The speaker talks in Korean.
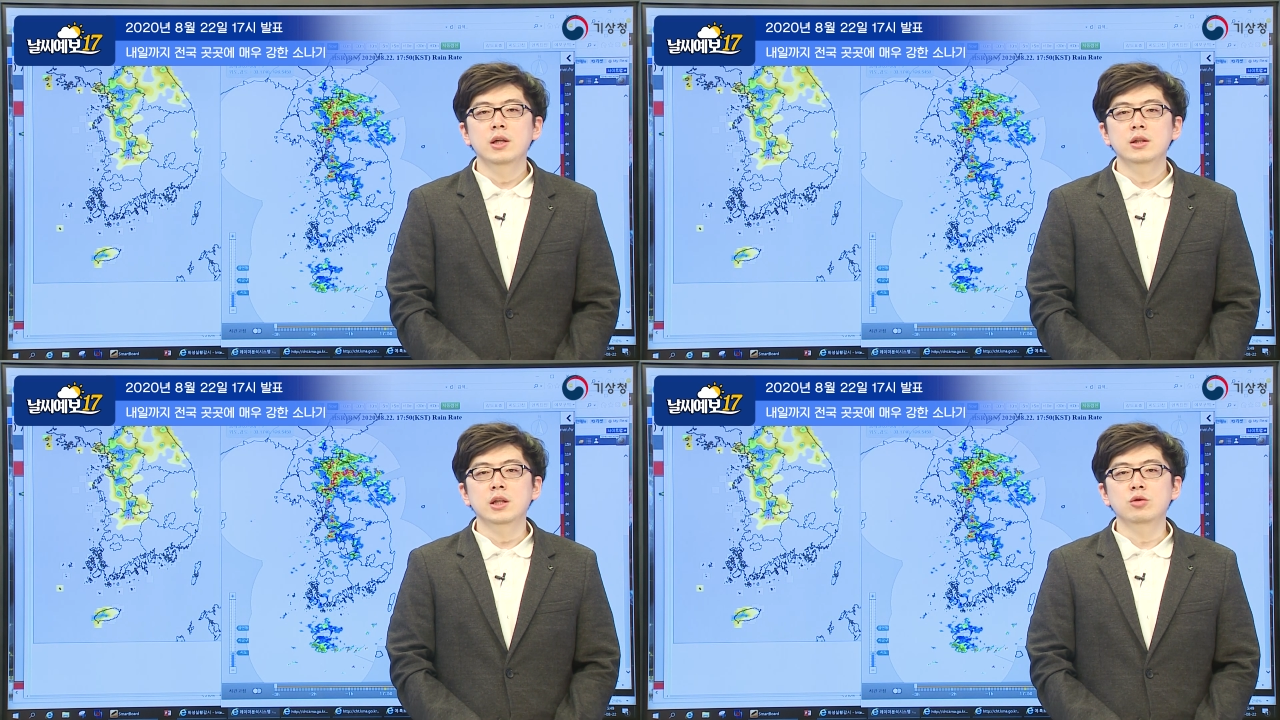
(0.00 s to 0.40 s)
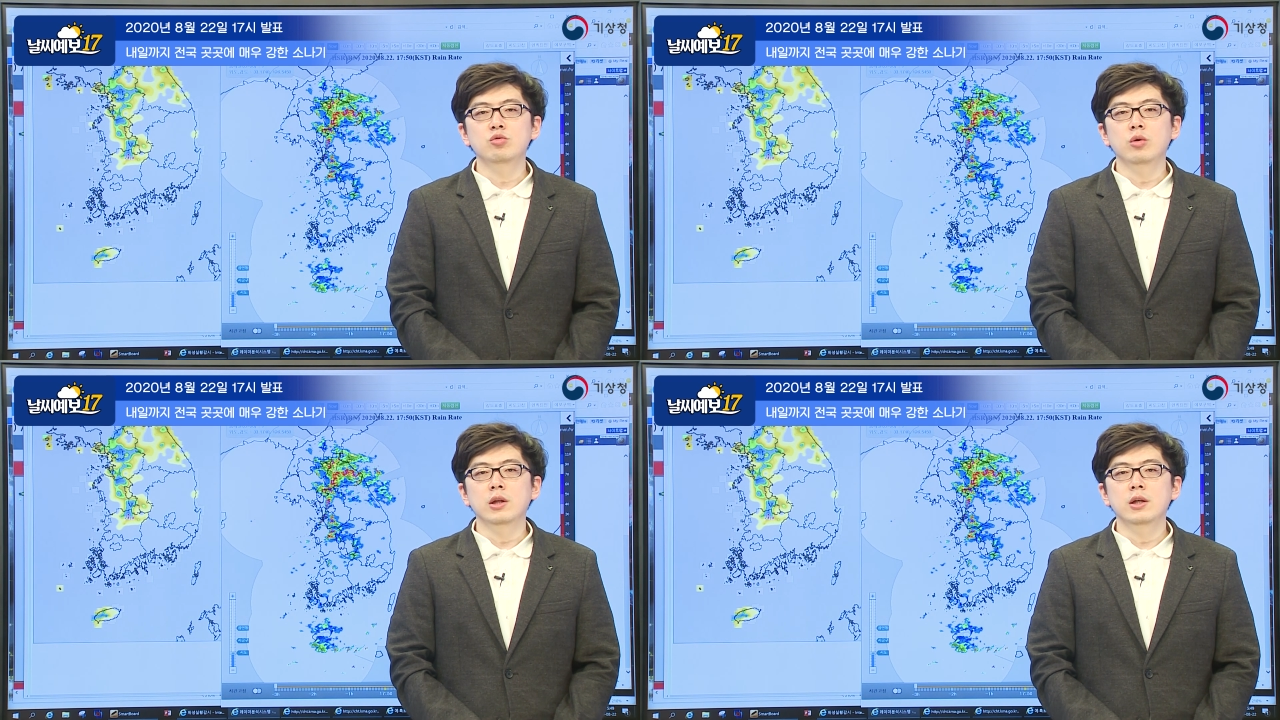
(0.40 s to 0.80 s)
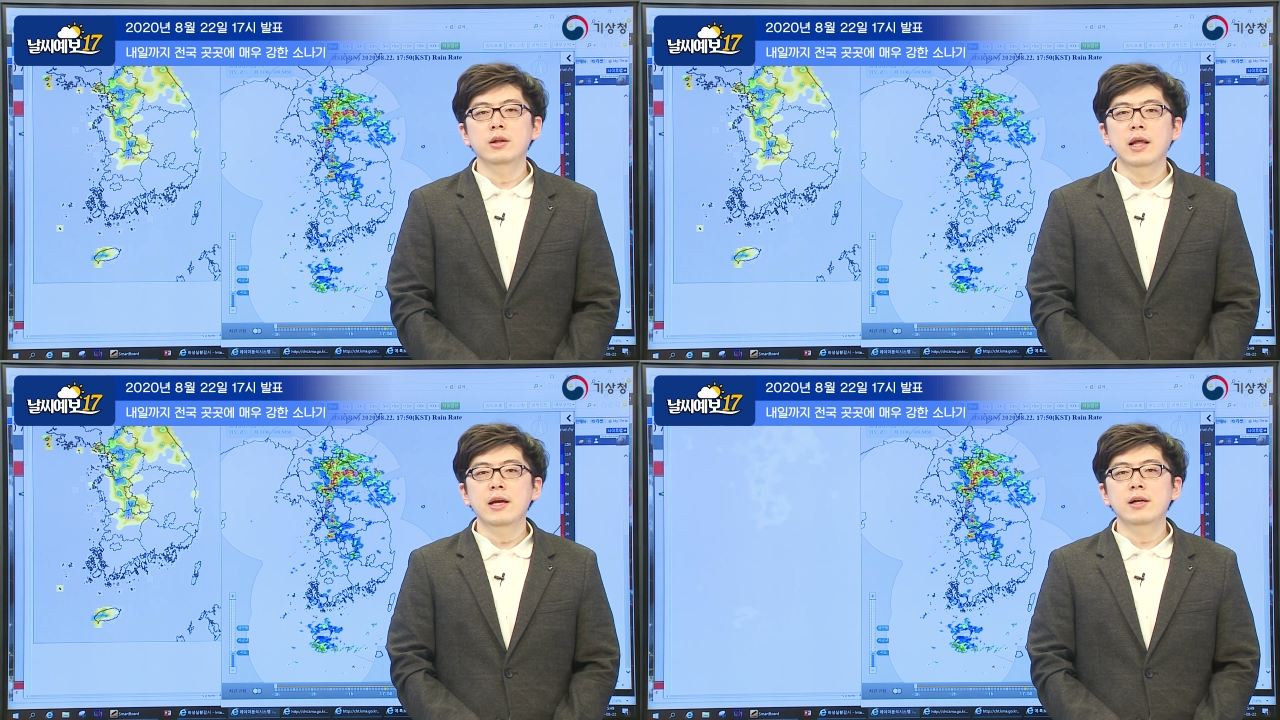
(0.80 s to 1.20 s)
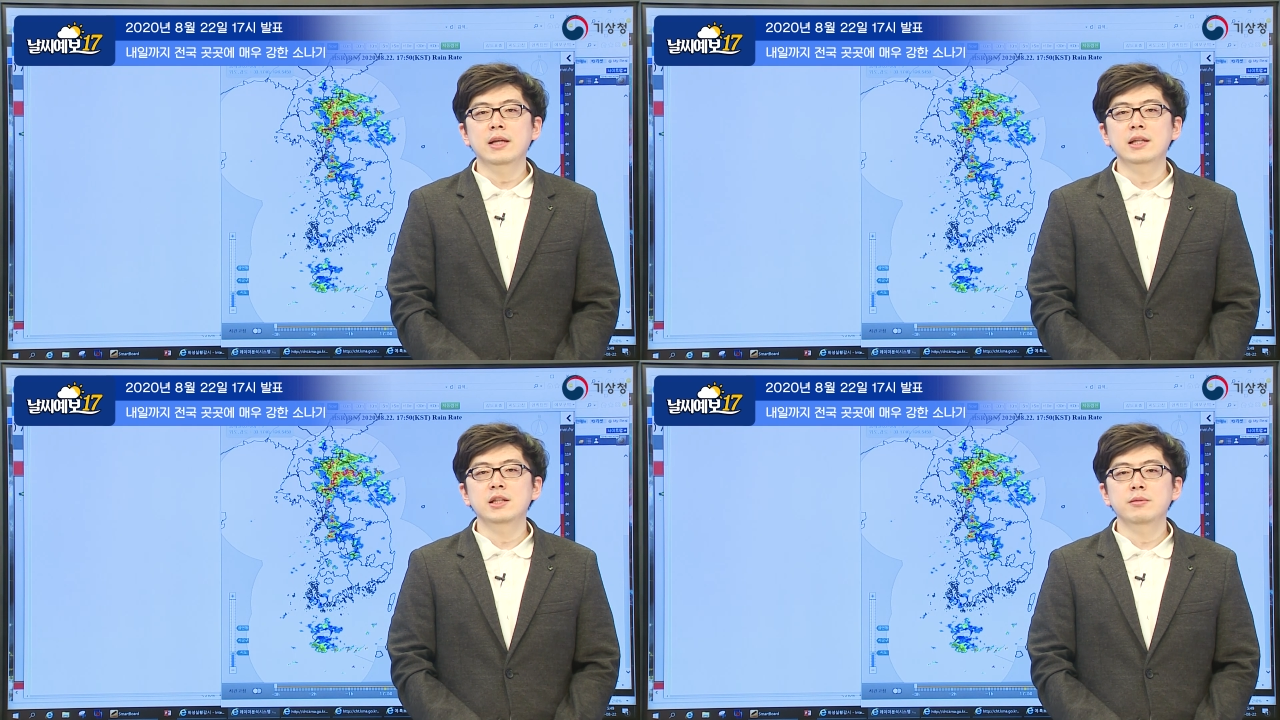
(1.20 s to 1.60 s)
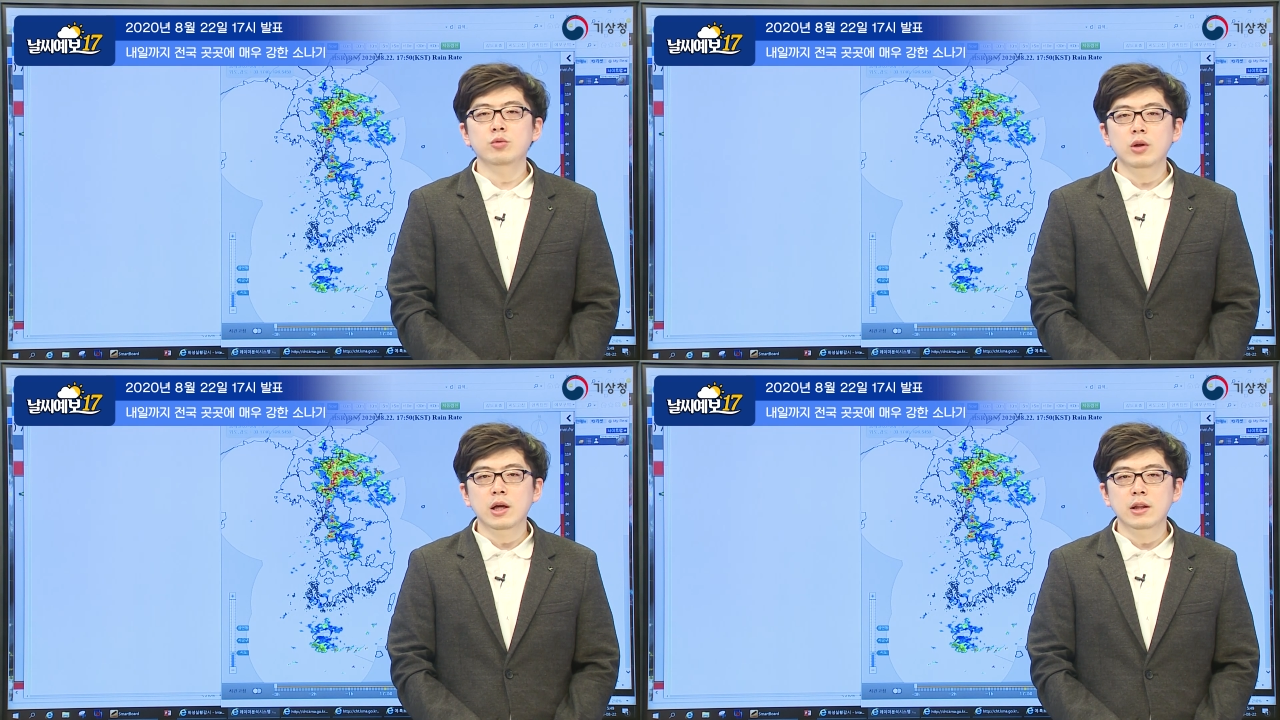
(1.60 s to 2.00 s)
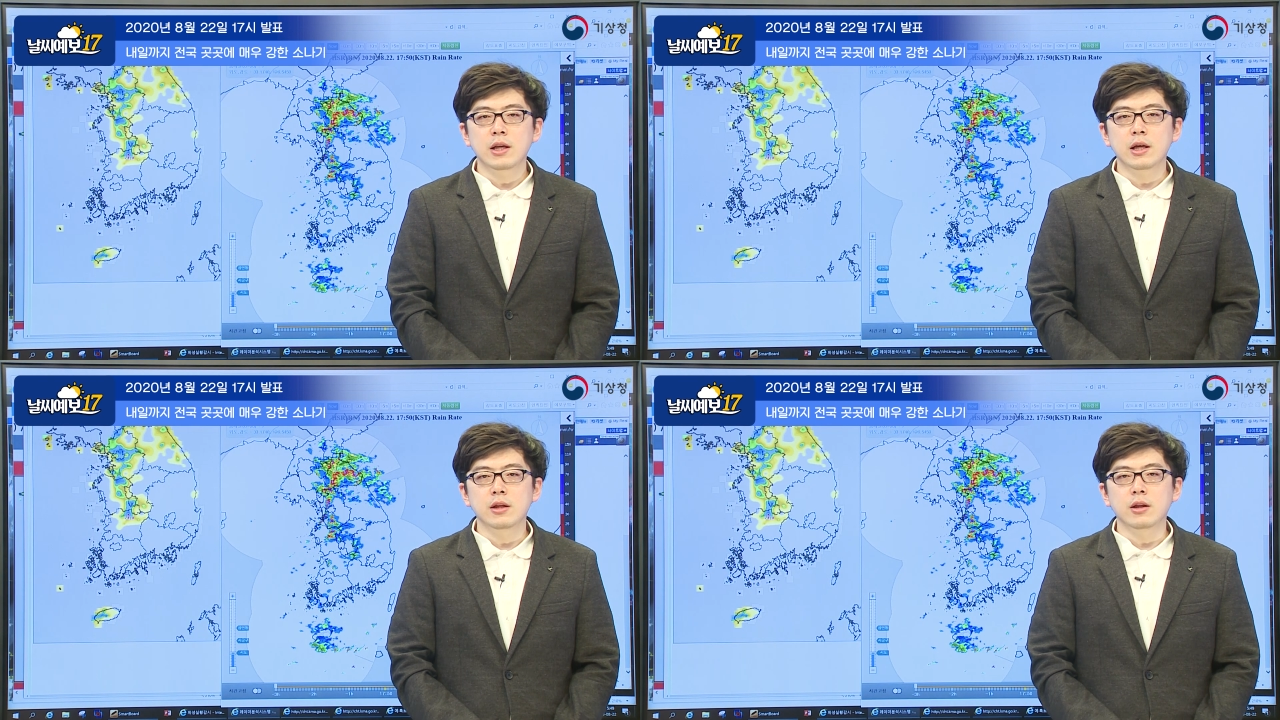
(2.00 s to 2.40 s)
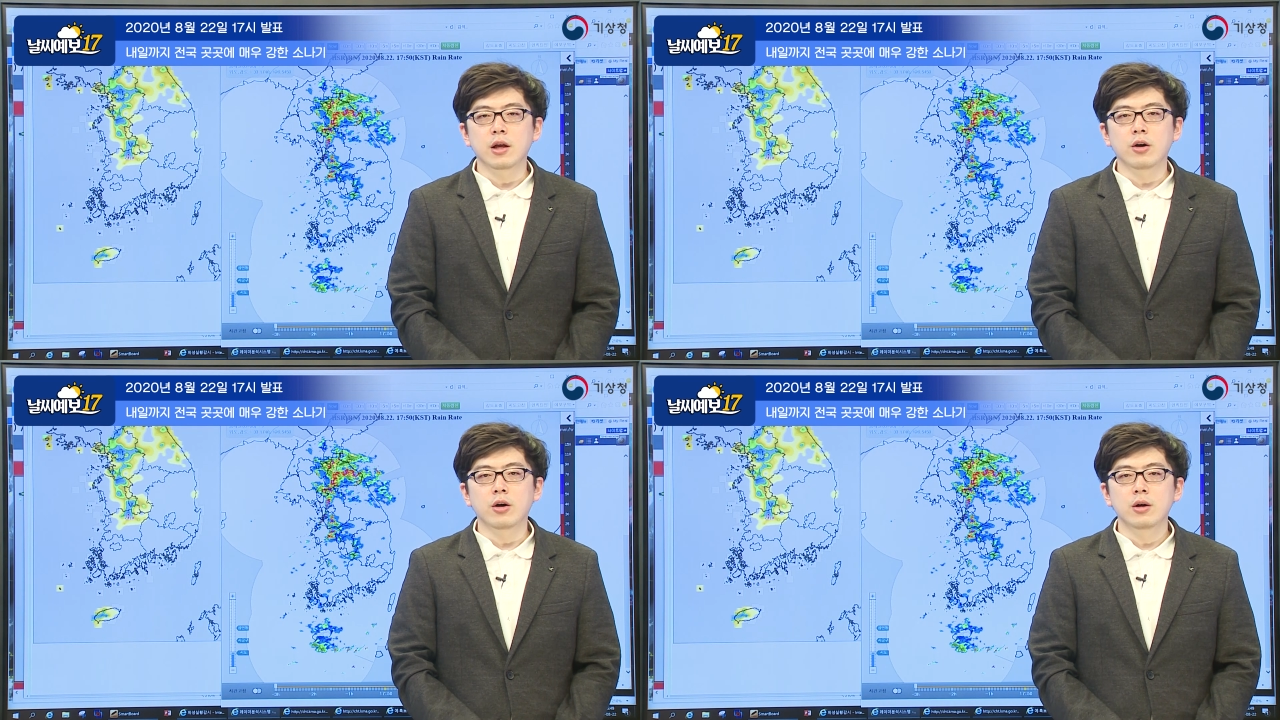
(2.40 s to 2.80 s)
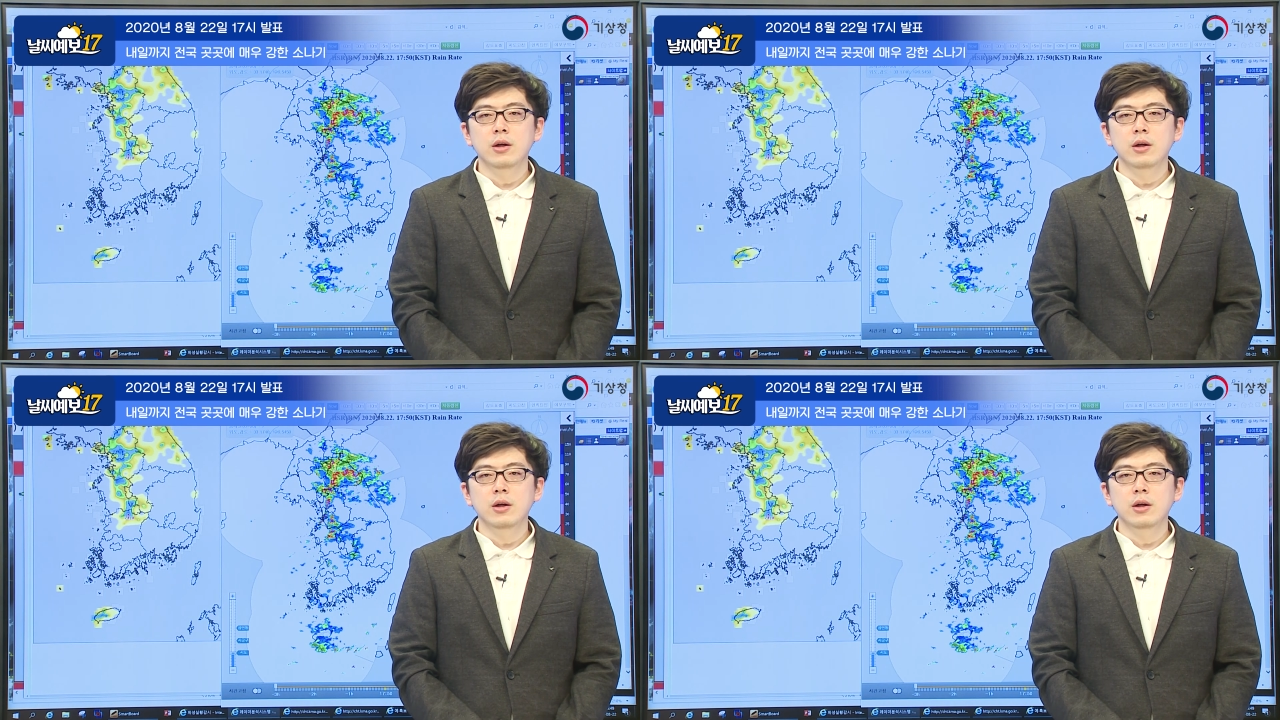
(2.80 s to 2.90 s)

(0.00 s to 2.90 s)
제주도에는 내일 다시 소나기가 내리겠는데요.